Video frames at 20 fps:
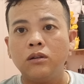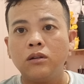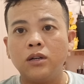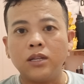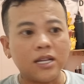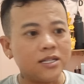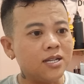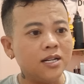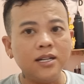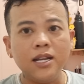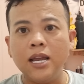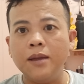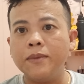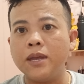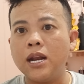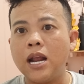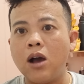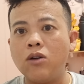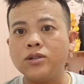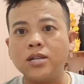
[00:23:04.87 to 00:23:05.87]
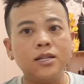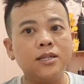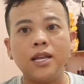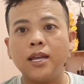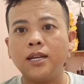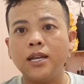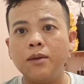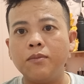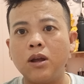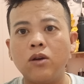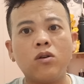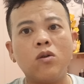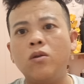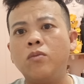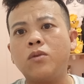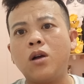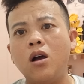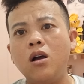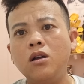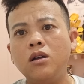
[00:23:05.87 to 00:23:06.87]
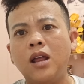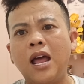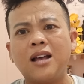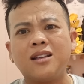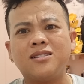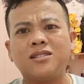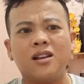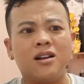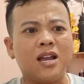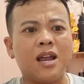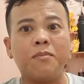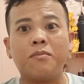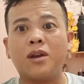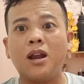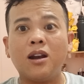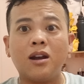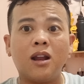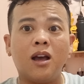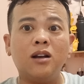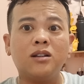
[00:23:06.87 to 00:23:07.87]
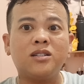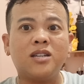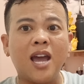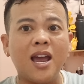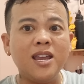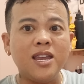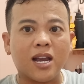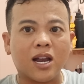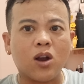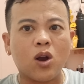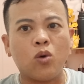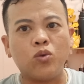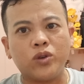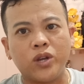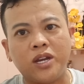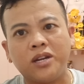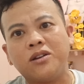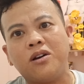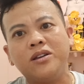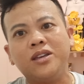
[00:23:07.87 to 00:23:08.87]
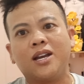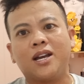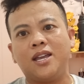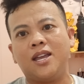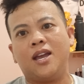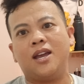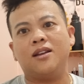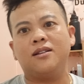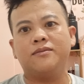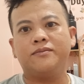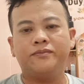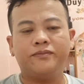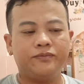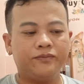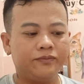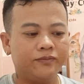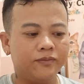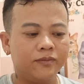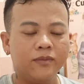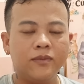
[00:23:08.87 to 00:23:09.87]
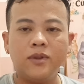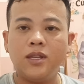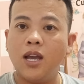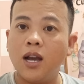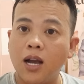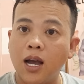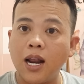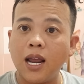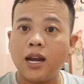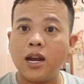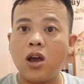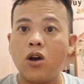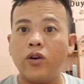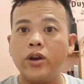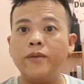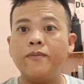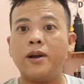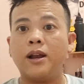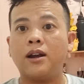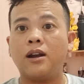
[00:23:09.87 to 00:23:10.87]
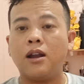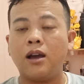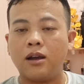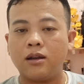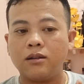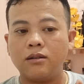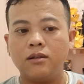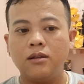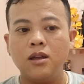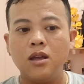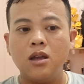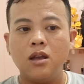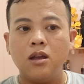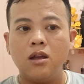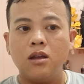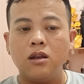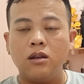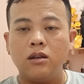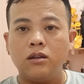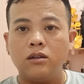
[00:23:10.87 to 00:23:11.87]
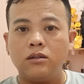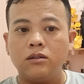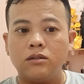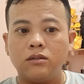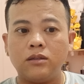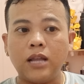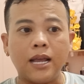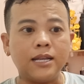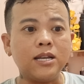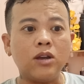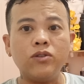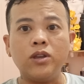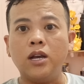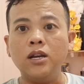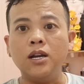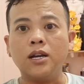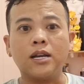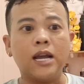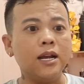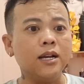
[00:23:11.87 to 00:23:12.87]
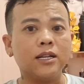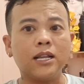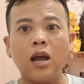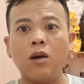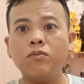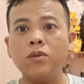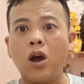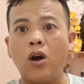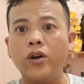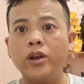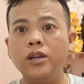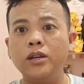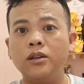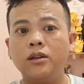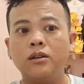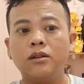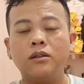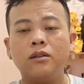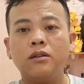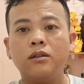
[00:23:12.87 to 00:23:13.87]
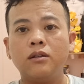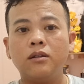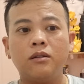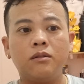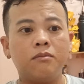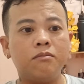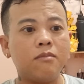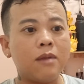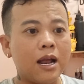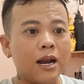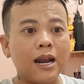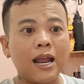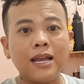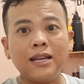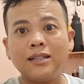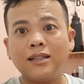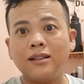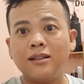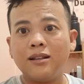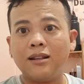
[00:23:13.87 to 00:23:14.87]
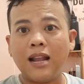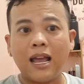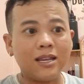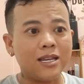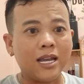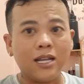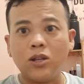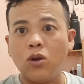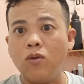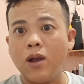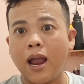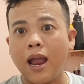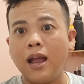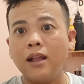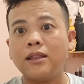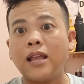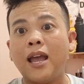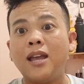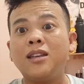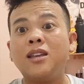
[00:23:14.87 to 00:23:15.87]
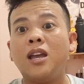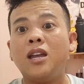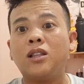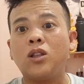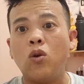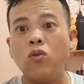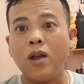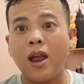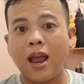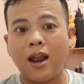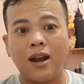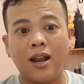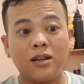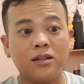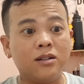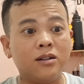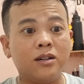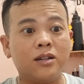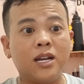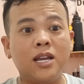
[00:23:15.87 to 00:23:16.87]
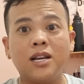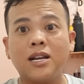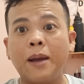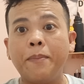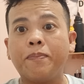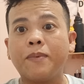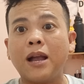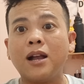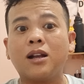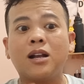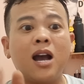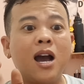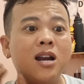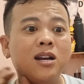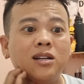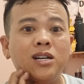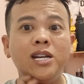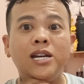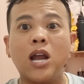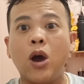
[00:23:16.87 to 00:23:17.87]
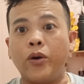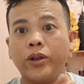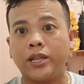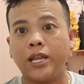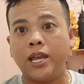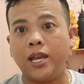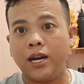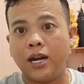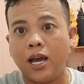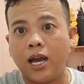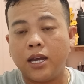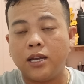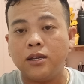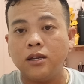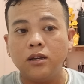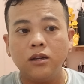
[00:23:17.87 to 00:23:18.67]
người ta xin thêm chị đâu xin tiền thêm đâu cũng không có thật sự em rất là ức chế về cái câu chuyện nói nha cả nhà nhưng ở đây nói bằng là tại sao những người khác người ta không nói mà lại là chị tố nga tại chị tố nga là người đi khắp các kênh đi đòi tiền lại